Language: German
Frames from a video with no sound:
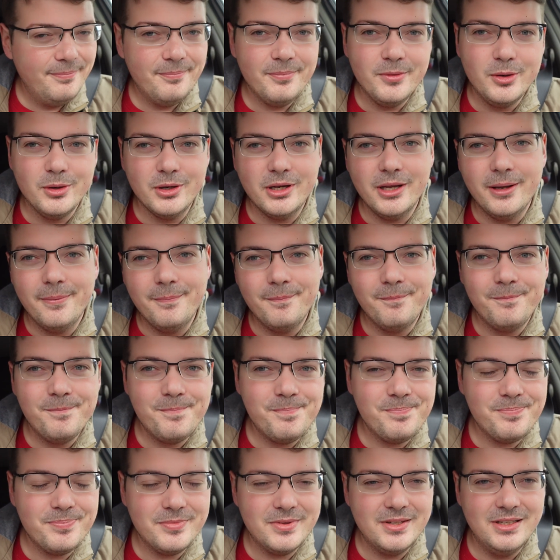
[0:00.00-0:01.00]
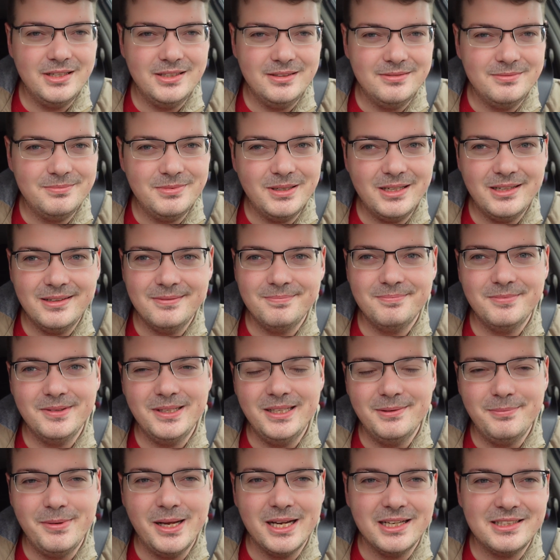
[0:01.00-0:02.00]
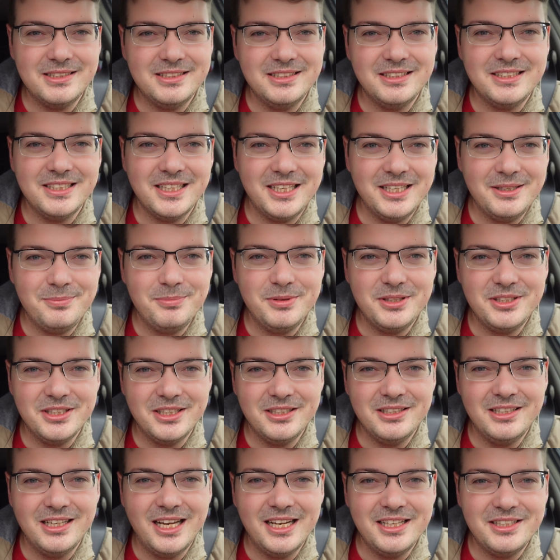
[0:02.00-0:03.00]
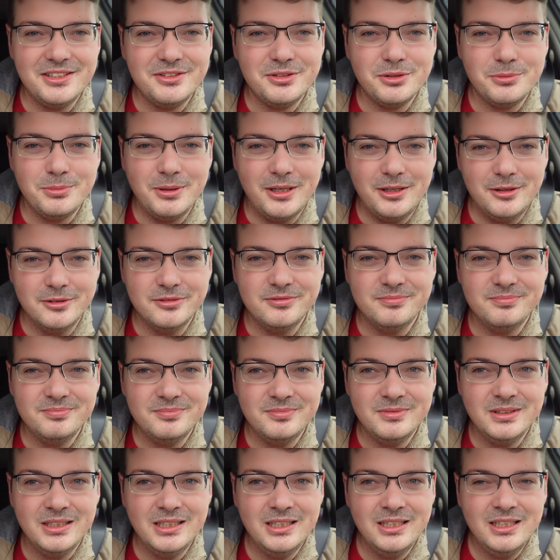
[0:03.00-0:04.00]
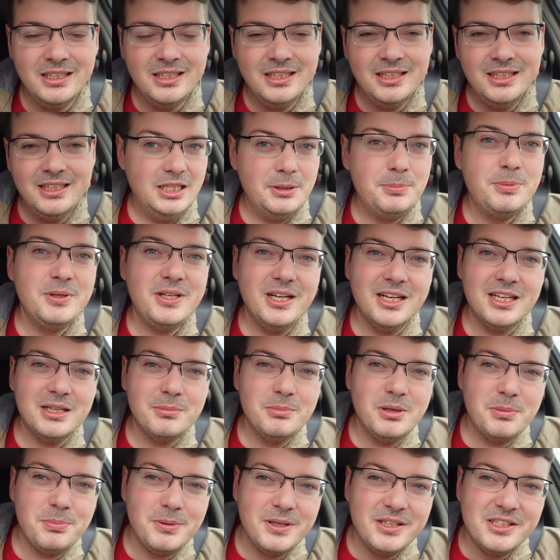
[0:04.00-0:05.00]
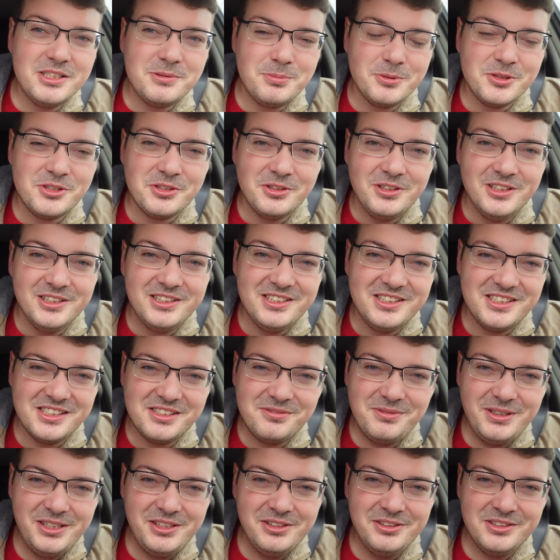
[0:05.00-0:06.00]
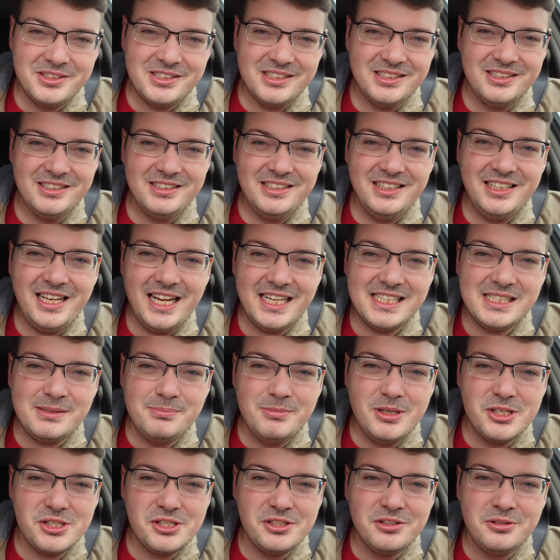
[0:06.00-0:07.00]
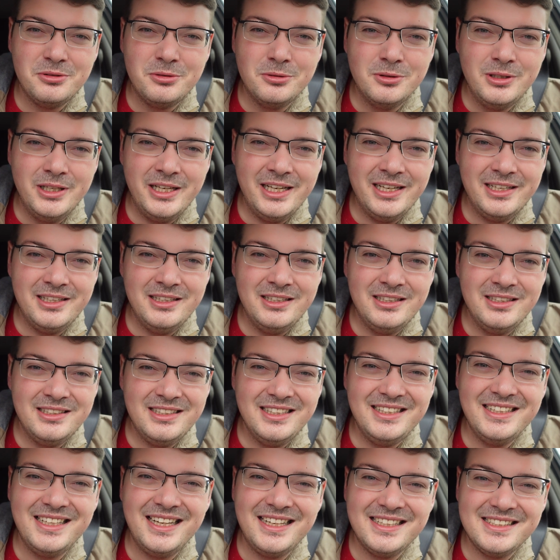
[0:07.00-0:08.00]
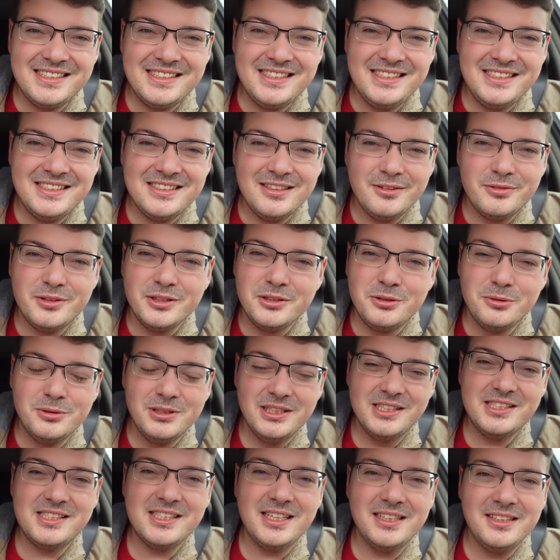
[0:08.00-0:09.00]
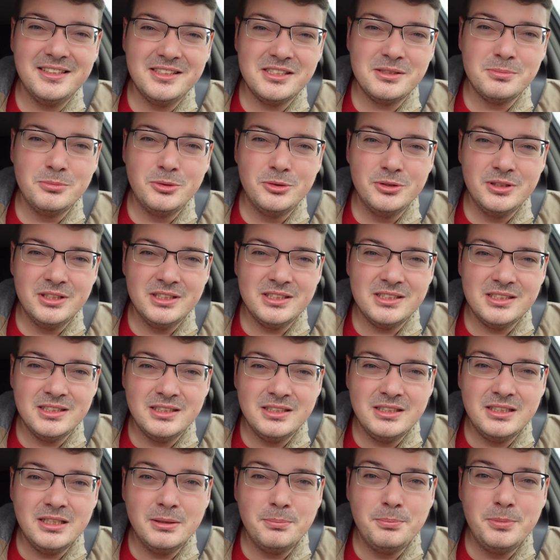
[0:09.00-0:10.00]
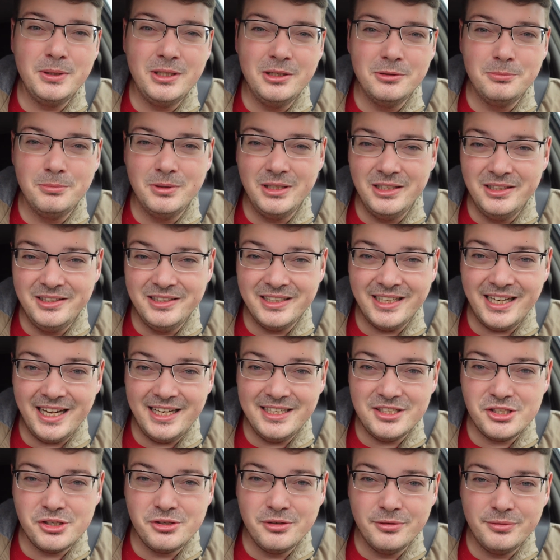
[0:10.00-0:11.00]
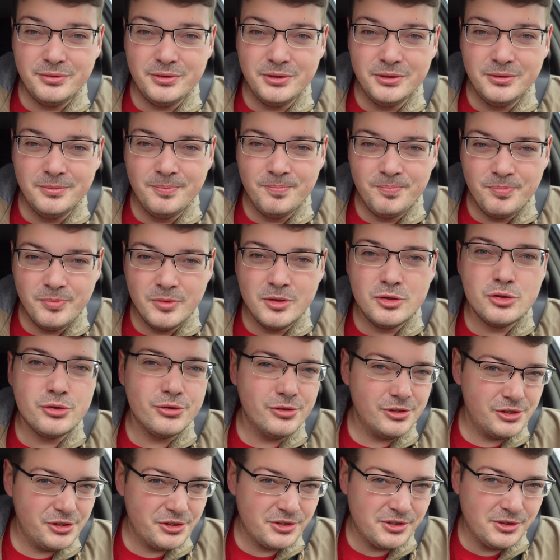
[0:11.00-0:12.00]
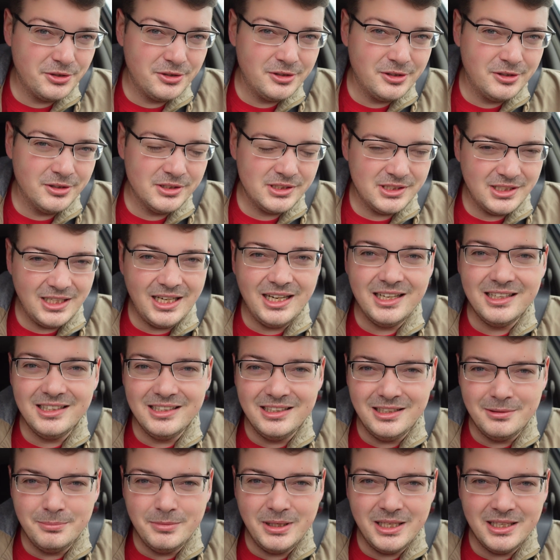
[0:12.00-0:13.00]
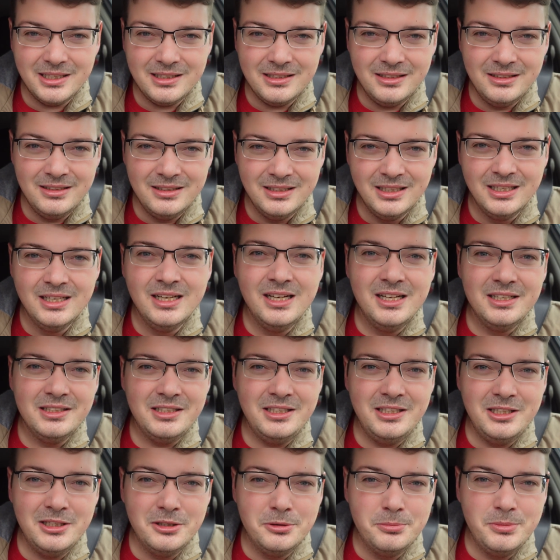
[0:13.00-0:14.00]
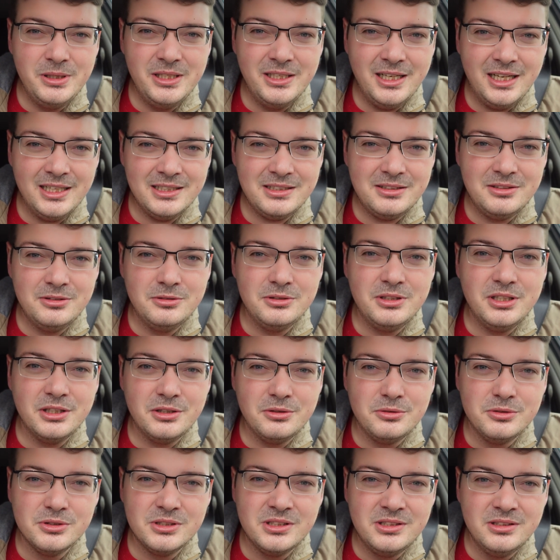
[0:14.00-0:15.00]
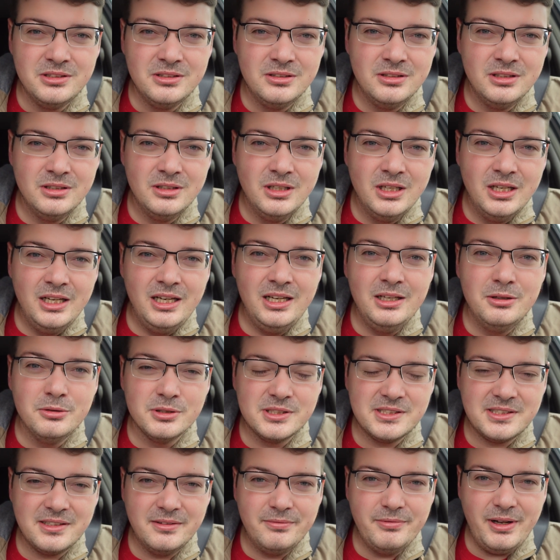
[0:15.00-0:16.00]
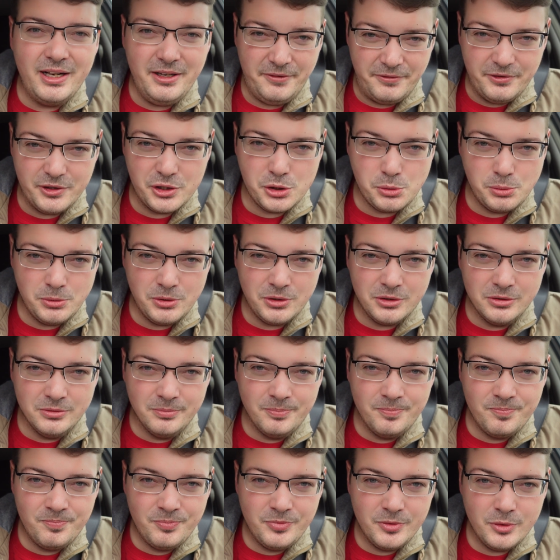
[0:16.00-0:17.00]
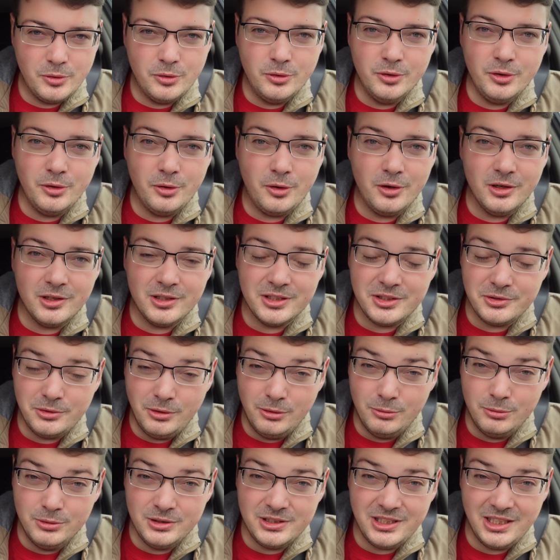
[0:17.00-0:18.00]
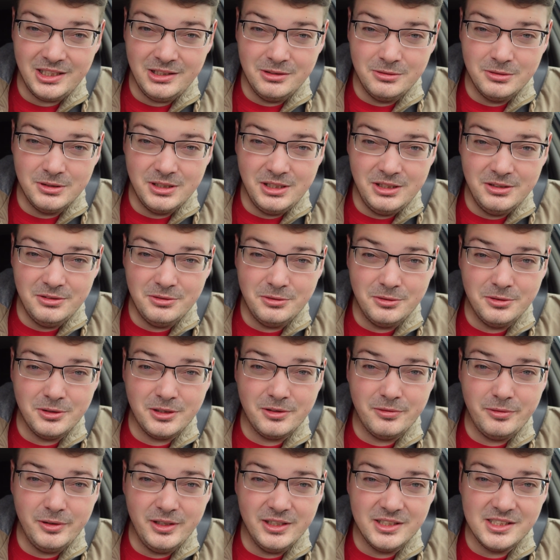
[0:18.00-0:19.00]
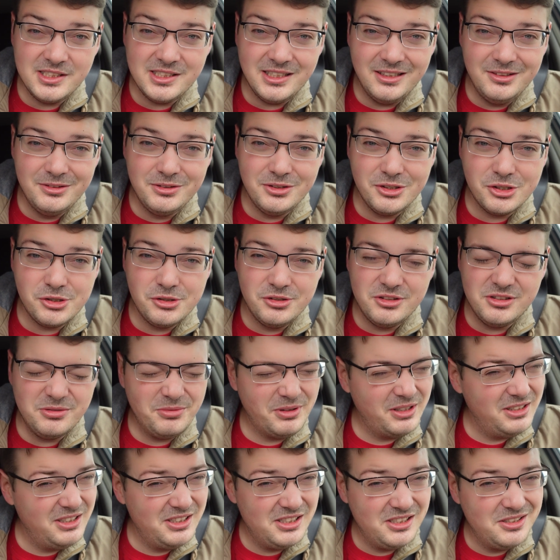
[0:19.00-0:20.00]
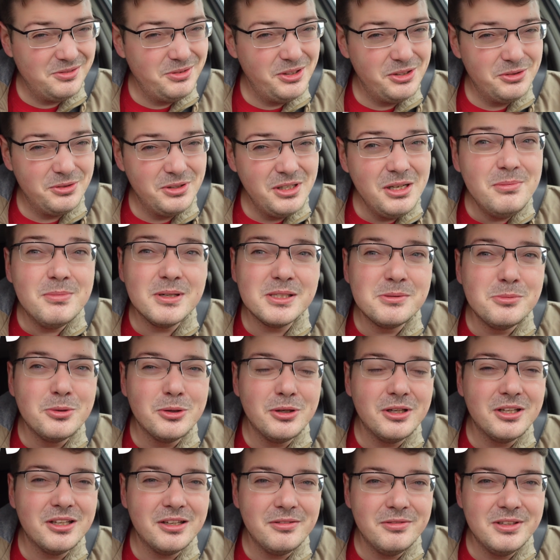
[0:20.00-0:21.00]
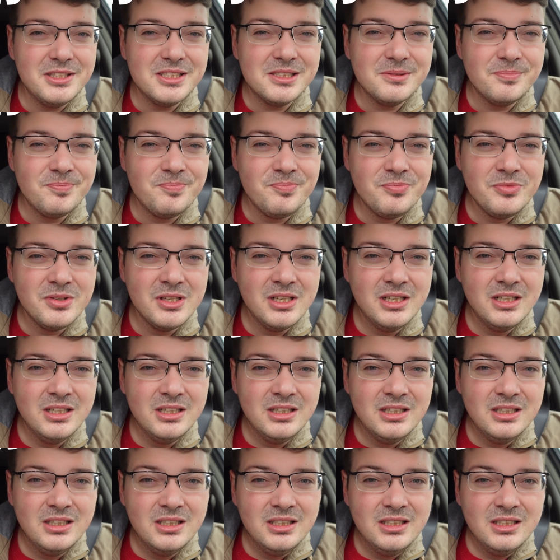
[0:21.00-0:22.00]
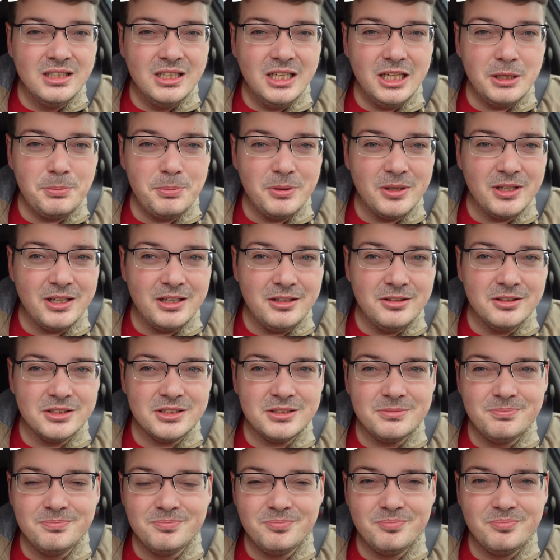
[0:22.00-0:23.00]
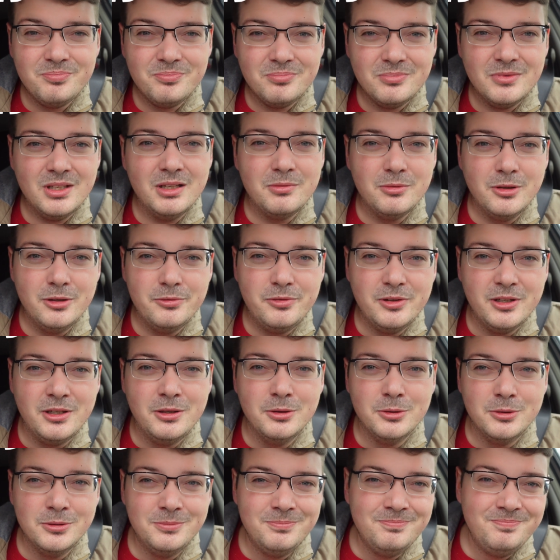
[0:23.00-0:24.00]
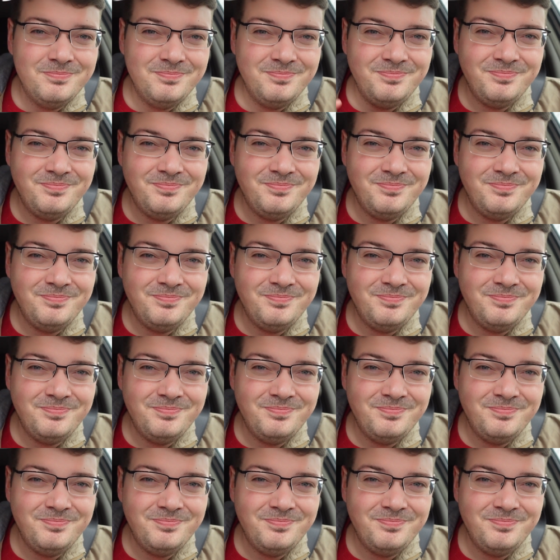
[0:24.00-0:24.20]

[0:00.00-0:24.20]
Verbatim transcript: Okay. Ihr merkt, ich reg mich da leicht drüber auf. Ich bedanke mich bei den Sponsoren dieses Videos, den Ex-Menschen der Hohlerde, den Nazis auf der dunklen Seite des Mondes, der Bill und Melinda Gates Stiftung, George Soros, Angela Merkel, den Illuminaten und der großen, illustren Weltverschwörung. Ohne eure Klontechnologie und eure finanzielle Unterstützung wäre dieses Video niemals möglich gewesen. Ich bin raus, der Wolfi-Klon.